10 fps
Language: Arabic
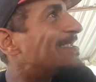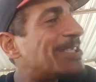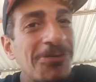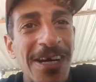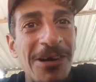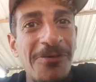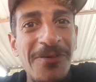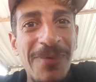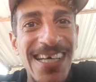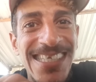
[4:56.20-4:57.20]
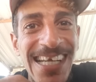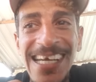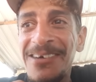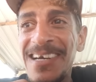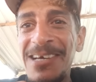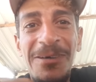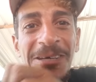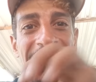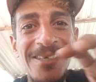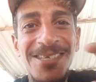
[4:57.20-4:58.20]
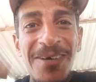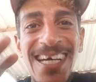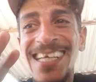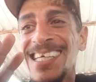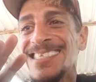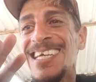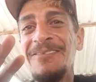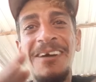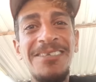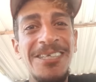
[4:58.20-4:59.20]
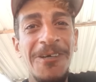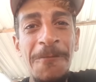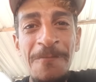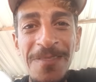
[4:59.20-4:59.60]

كيوليو برازيليين كيوليو كيوت زوينين اصاحبي عرفتي شنو